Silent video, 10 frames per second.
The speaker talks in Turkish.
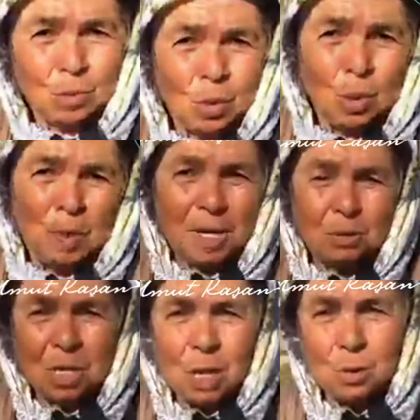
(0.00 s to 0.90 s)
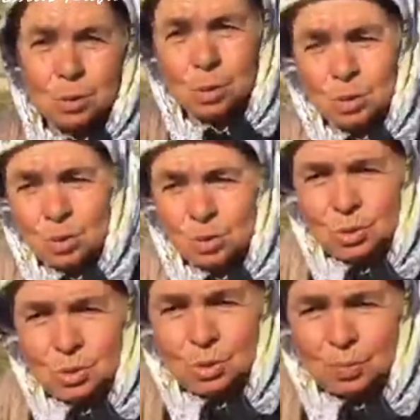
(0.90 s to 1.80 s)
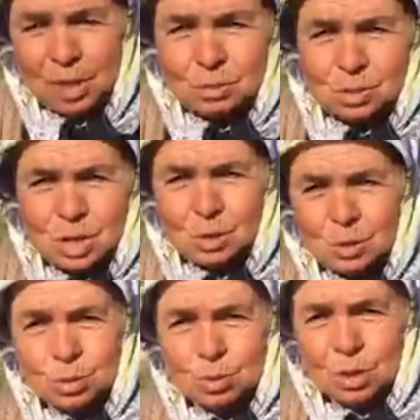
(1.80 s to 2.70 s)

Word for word: Böyle Sizden... pek güzel oldu. Aa, pek güzel oldu.